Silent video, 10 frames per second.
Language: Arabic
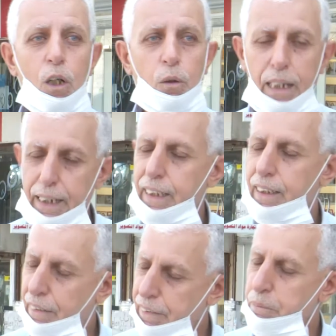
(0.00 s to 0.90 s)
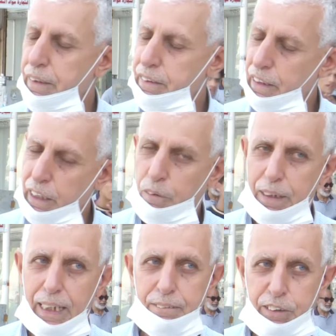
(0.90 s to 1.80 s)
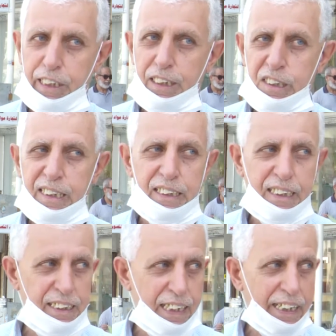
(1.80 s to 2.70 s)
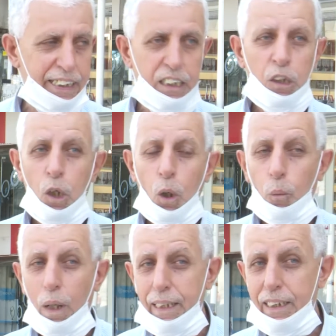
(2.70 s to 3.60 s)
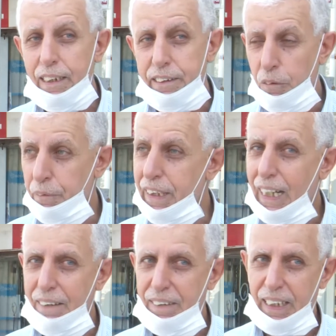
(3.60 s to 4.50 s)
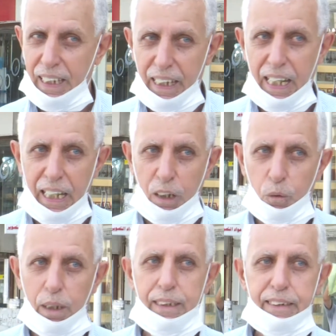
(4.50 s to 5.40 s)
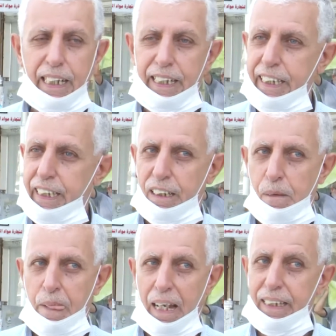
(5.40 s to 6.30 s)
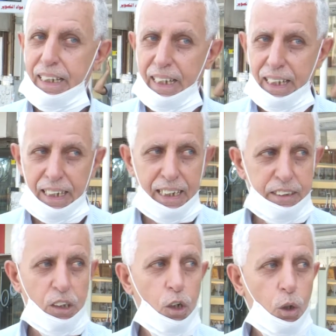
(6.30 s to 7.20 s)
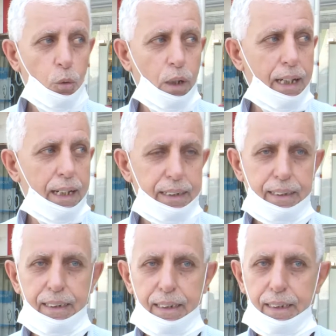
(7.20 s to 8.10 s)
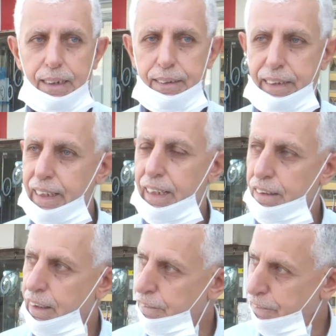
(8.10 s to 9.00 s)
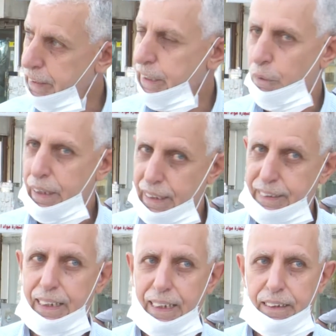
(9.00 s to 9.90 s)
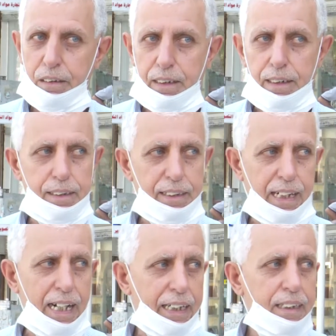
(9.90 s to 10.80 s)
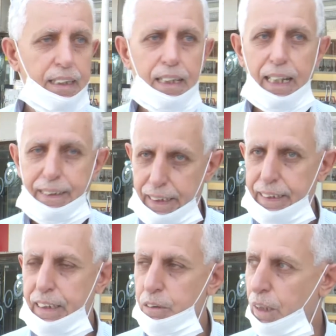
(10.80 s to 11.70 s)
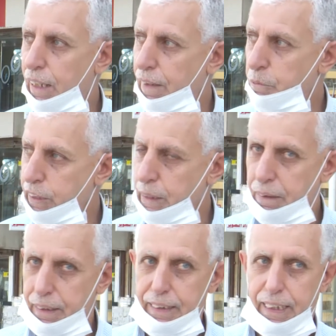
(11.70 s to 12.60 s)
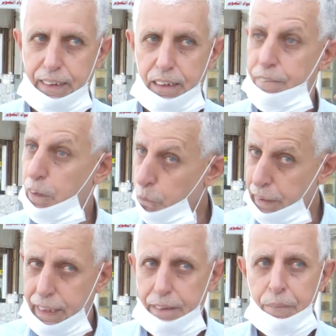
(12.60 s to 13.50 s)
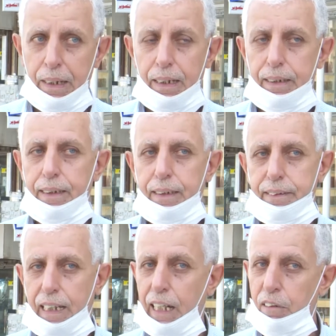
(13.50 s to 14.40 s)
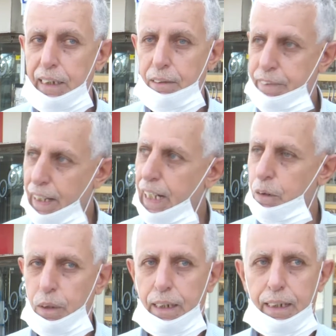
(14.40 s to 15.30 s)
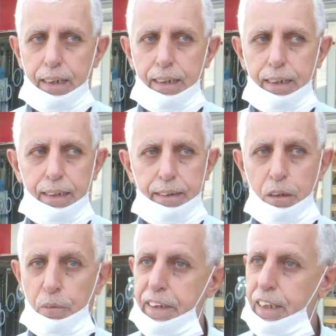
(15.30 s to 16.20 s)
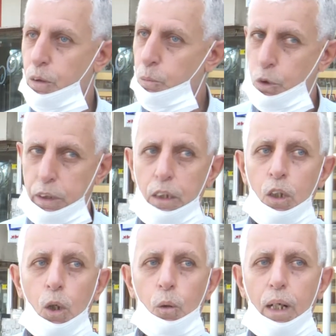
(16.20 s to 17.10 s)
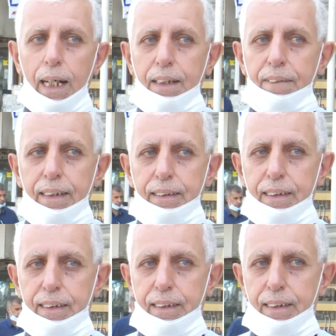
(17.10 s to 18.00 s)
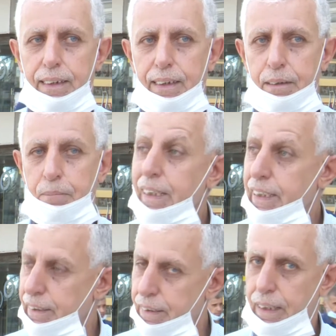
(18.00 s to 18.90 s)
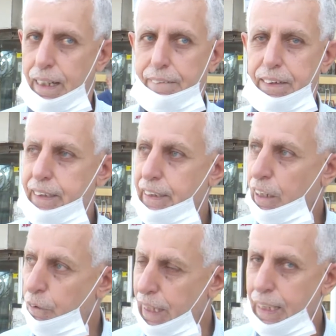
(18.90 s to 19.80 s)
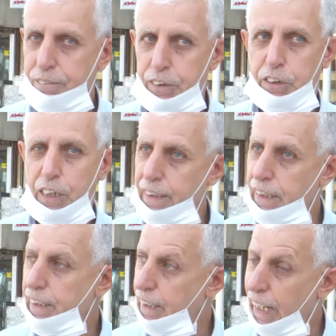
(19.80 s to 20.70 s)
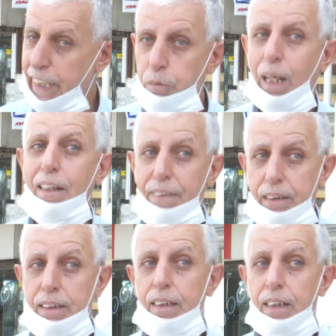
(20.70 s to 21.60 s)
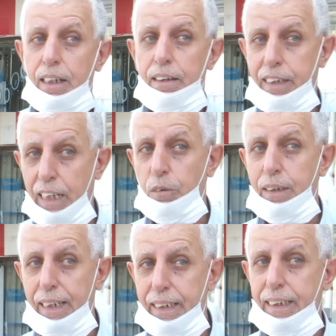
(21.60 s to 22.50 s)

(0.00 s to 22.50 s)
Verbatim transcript: هناك كثير من التدخلات في شأن السياسي العراقي ولتوضيح هذه الحقائق ولتغيير القناعات ولدرء الفتنة والخطر عن العراق أعتقد أنه هذا المؤتمر يعني ضروري لتلاقح الأفكار وتوضيح الأمور وايضا لمنع هذه التدخلات في الشان العراقي وايضا ان كان هنالك